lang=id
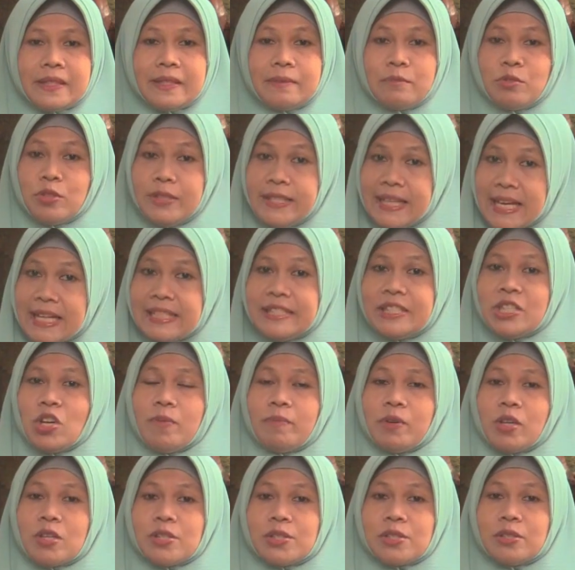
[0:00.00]
Kemudian
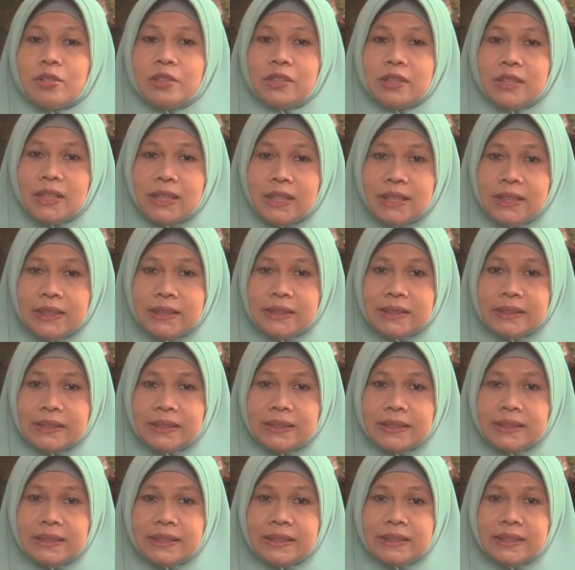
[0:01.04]
jawab Rasulullah,
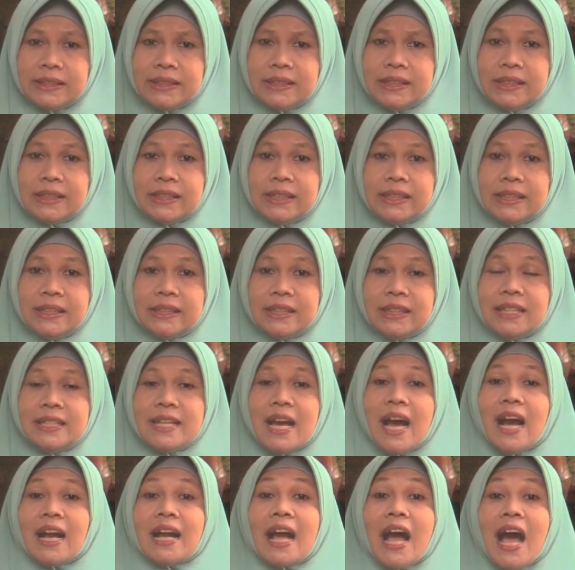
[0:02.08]

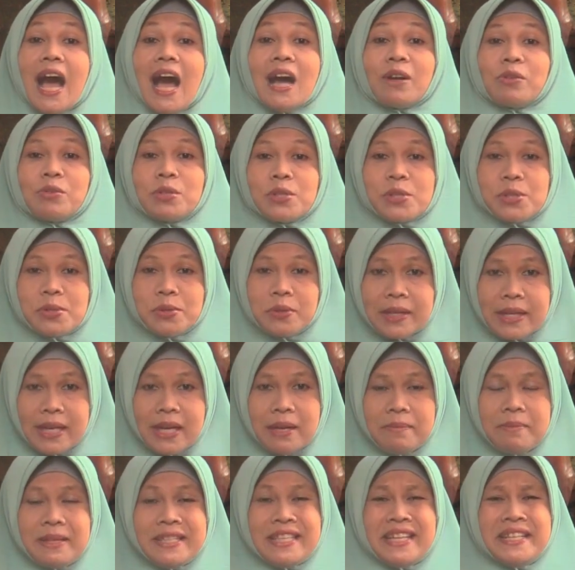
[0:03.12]
"Tidakkah aku
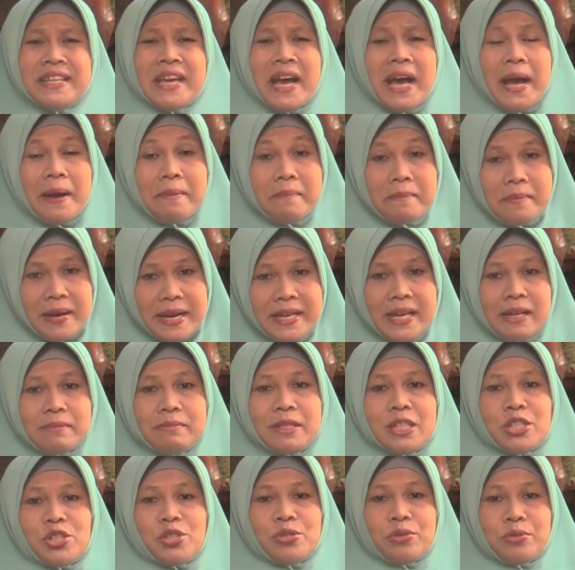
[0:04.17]
suka menjadi hamba
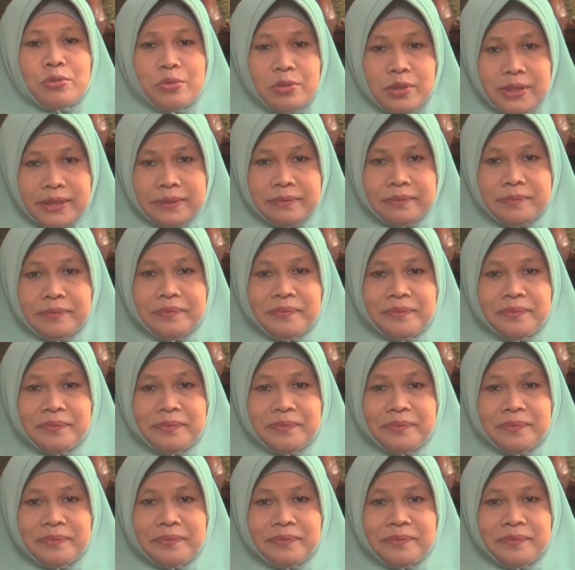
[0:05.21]
yang bersyukur?"